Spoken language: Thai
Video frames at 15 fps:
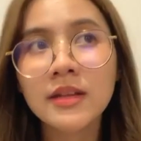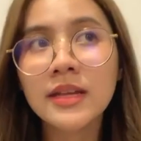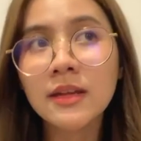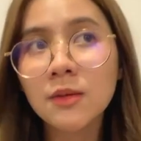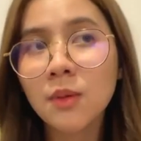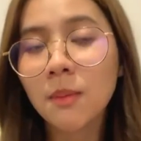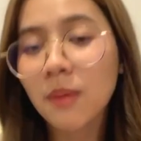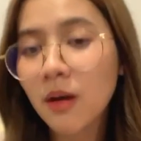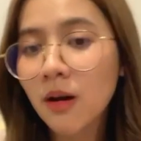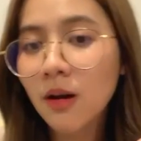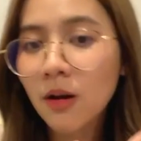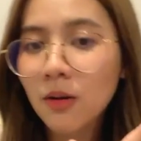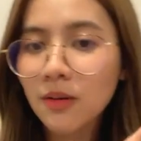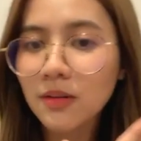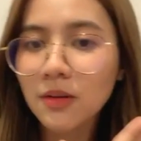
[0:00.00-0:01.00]
นี่หลวงพ่อ
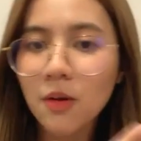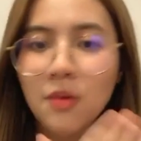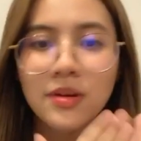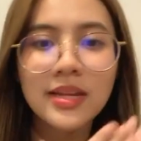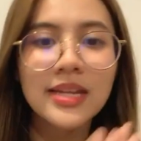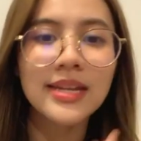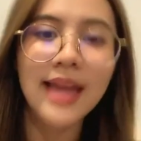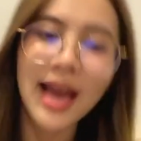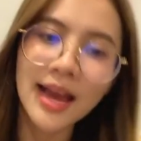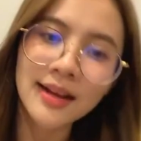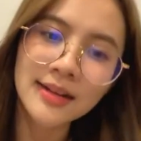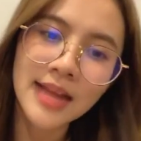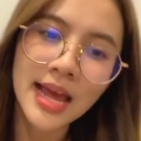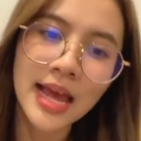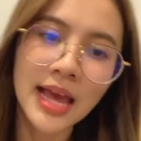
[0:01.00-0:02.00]
องค์นี้ดัง
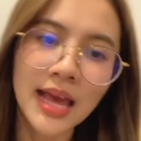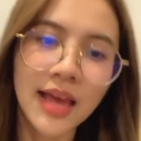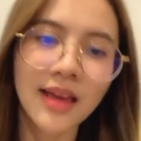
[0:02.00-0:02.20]
นะ